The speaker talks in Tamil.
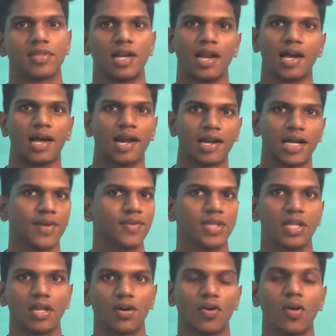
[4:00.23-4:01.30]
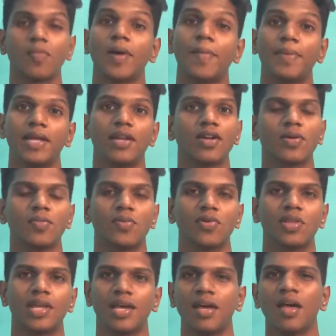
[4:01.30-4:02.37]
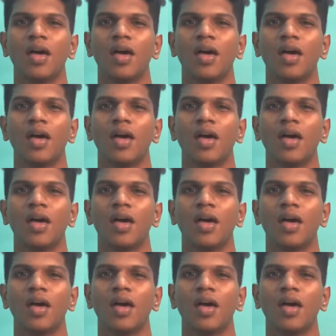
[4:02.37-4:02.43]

வந்து கரெக்டா கரெக்டாக வந்து இருக்கணும் அப்படி இருக்கும்போது